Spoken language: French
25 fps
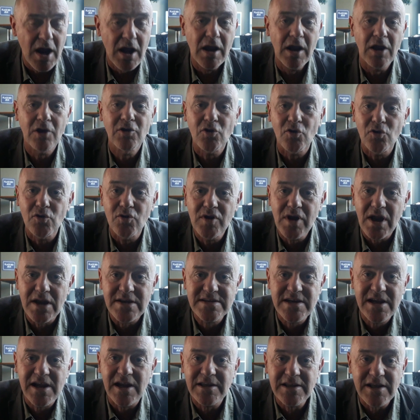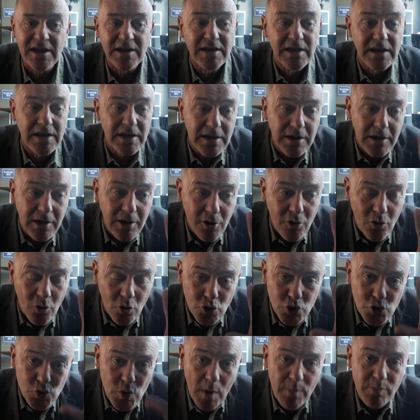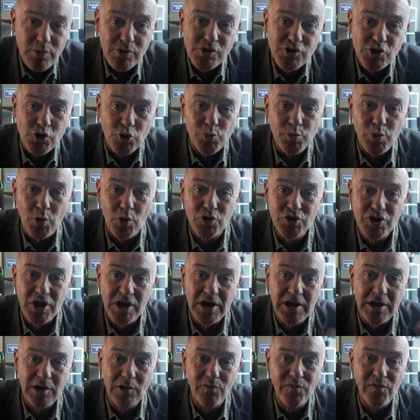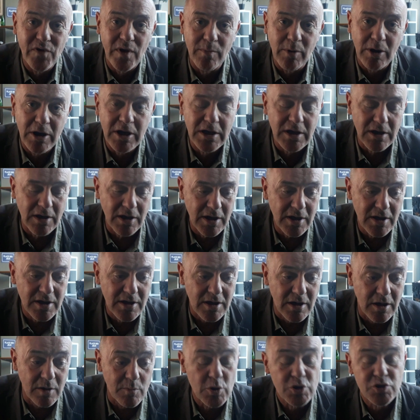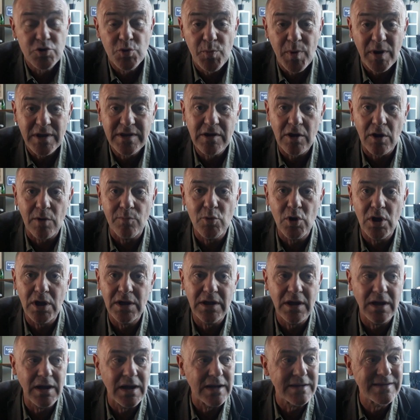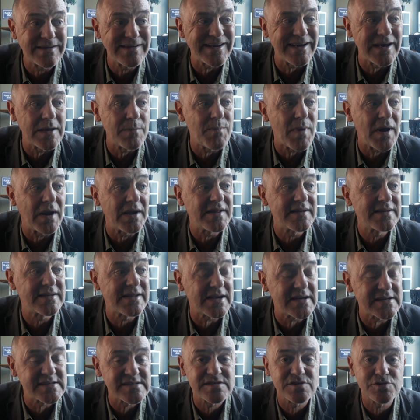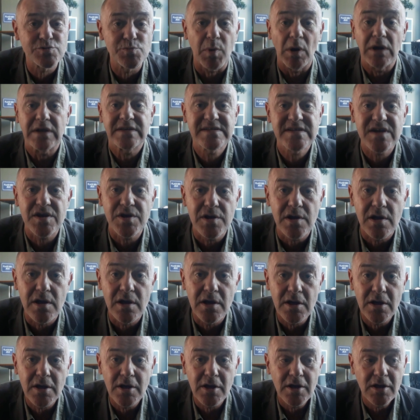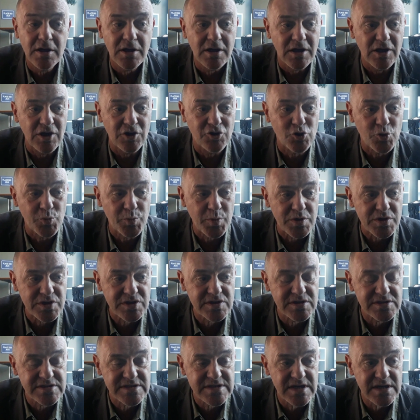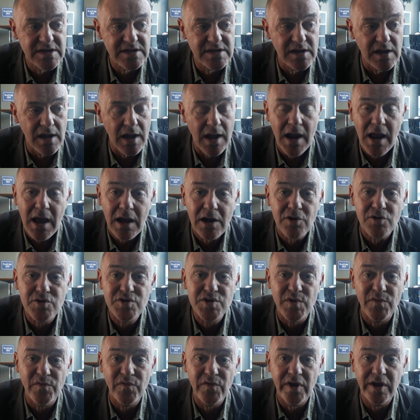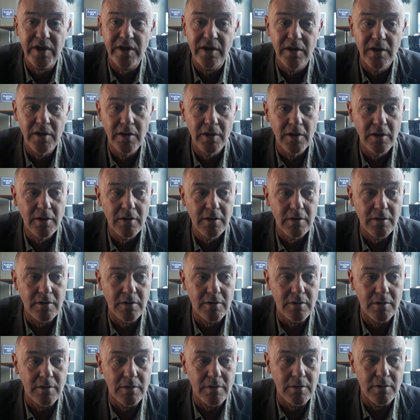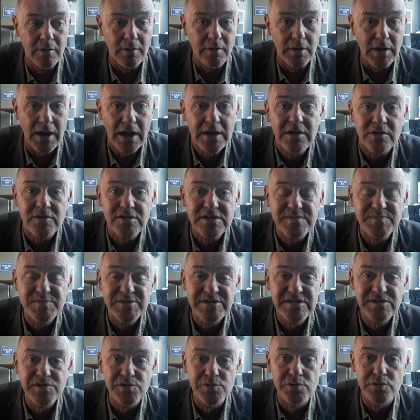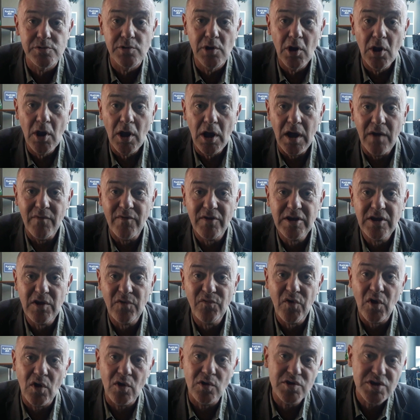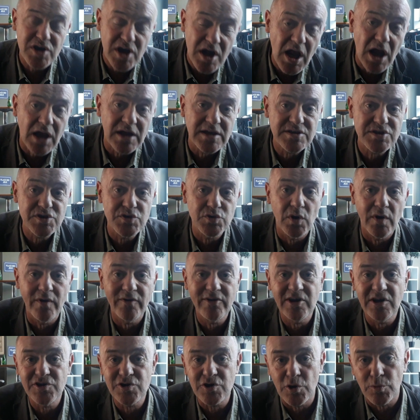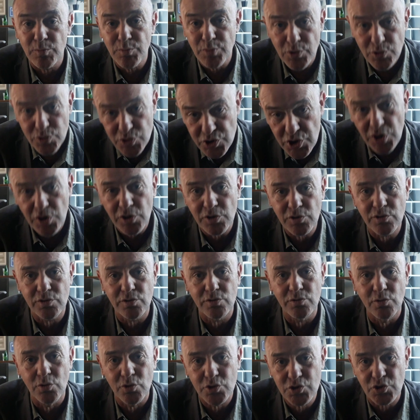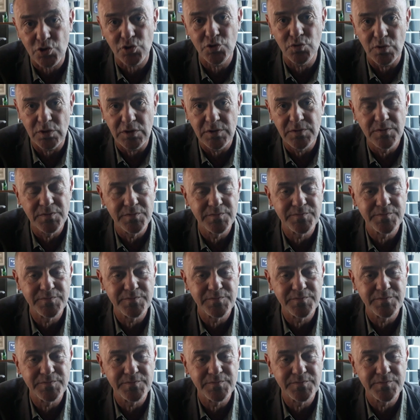L'acteur de théâtre, c'est quelqu'un qui conçoit plus son projet, qui le fabrique. moi, je suis particulièrement attiré par les textes, je ne suis pas le seul, et je pense que c'est là que se fait euh, la transmission avec différentes générations, avec des gens plus jeunes aujourd'hui.